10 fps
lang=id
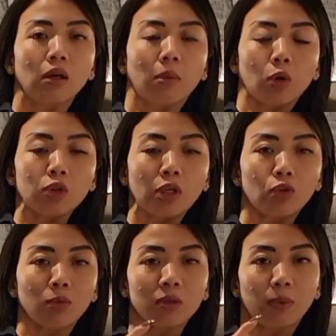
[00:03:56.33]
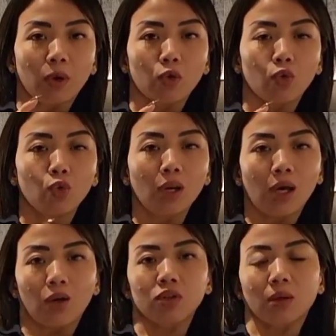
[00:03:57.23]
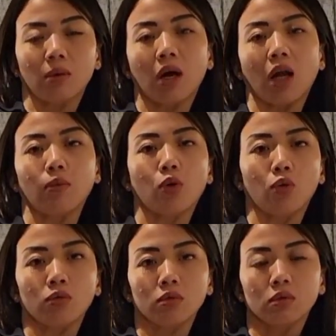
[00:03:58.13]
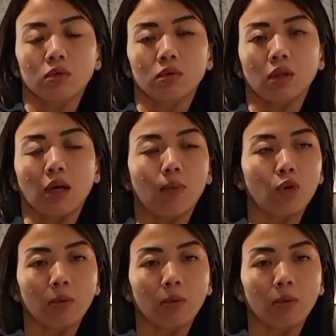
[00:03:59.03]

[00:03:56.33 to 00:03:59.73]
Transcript: Manusia itu masih perlu gula loh sama karbo nggak mungkin